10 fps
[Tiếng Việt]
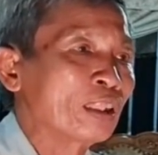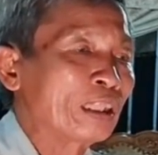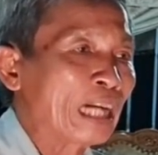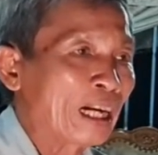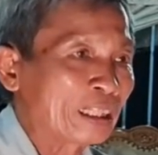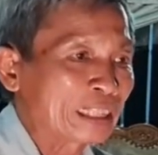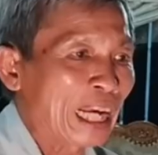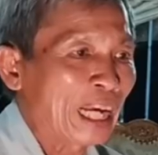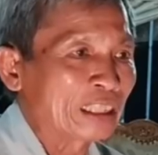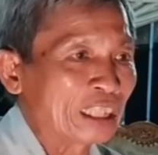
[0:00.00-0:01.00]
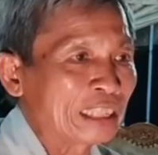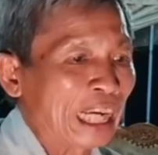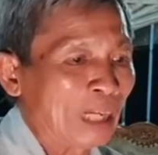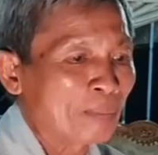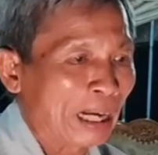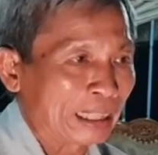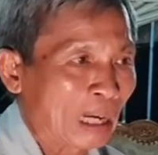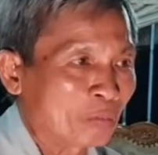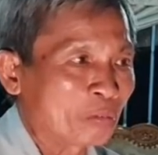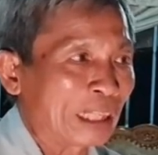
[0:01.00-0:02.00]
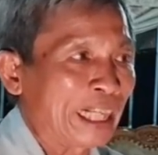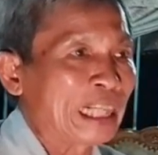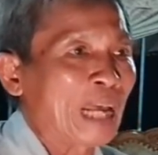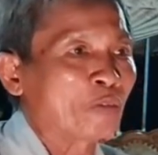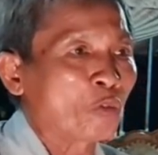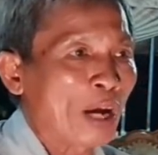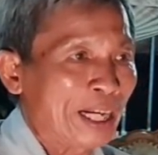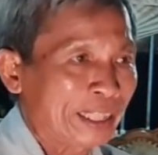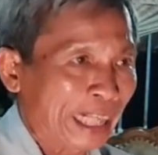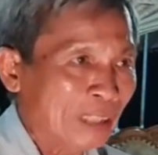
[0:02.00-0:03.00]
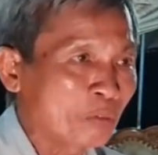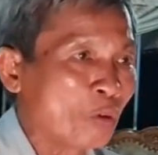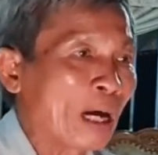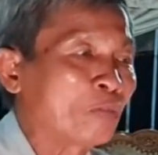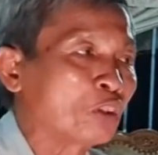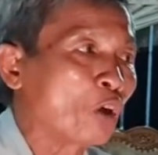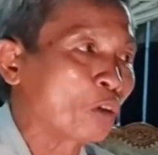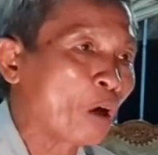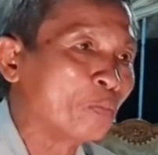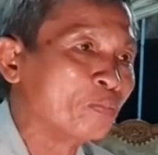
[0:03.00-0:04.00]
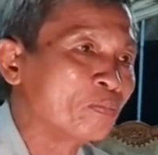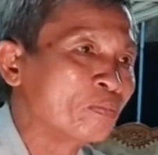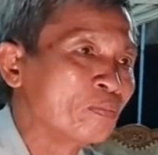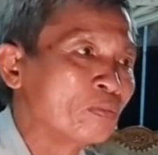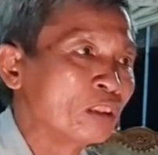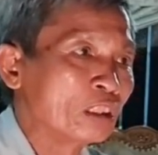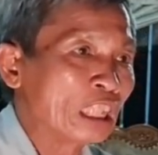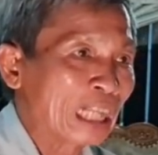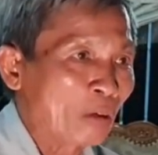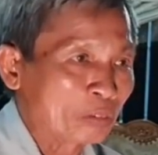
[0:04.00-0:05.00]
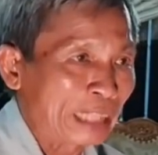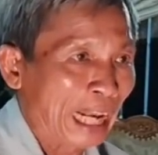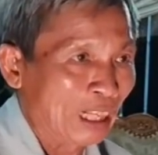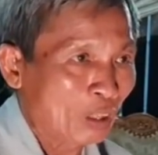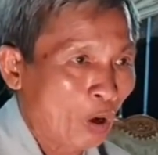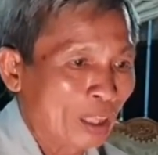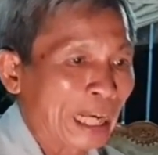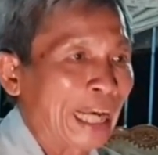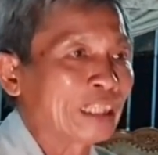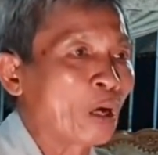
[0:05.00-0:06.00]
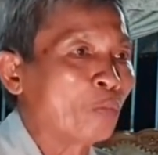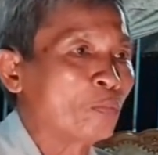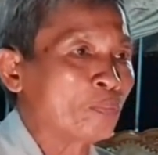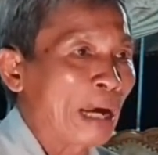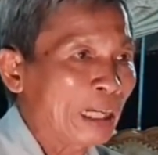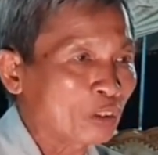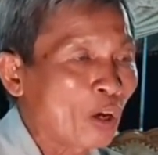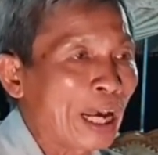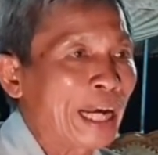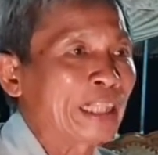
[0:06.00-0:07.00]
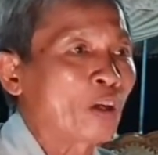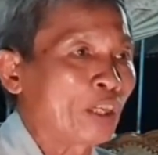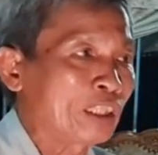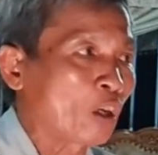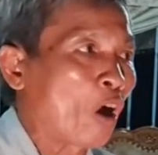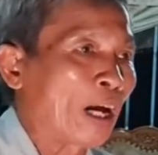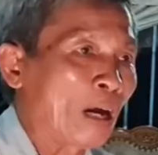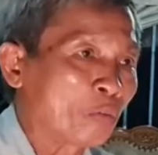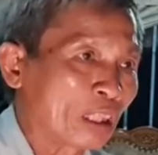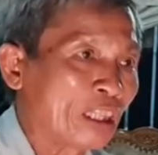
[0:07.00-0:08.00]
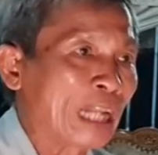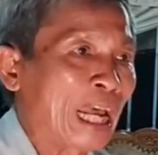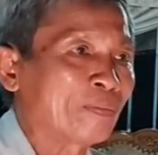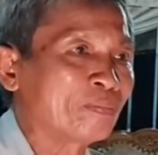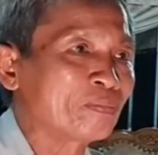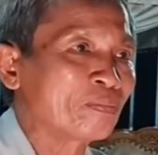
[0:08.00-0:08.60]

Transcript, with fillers: gần xa những kẻ bằng nông lấy làm quán ghét phú ông vô cùng nhưng ông chẳng có ngại ngùng mặc cho ai nói còn ông cứ làm